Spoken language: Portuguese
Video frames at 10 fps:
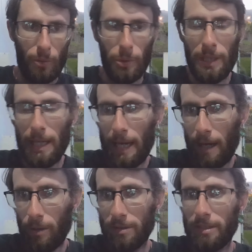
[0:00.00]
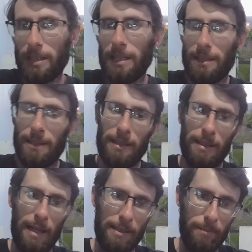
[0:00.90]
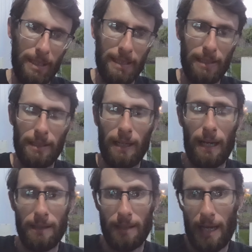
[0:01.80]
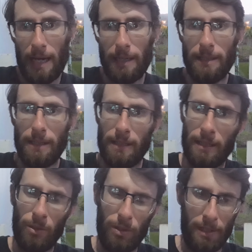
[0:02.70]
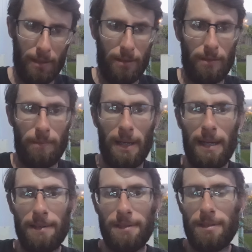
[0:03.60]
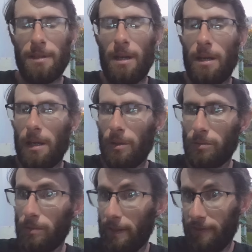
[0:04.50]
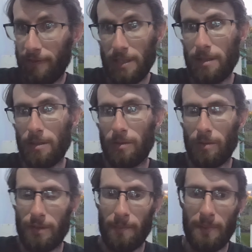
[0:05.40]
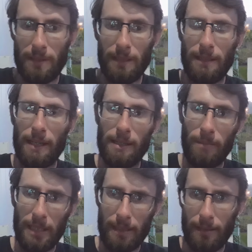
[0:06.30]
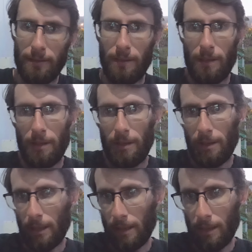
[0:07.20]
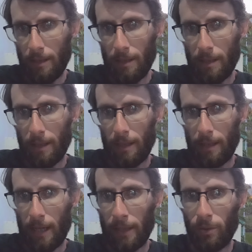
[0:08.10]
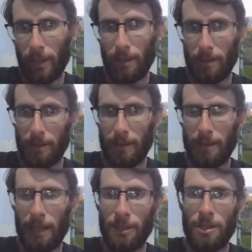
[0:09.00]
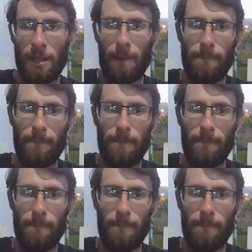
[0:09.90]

O ideal seria tratar de manhã, à tarde e à noite, mas eu nunca fiz isso. Eu sempre tratei de manhã e à noite, de tardinha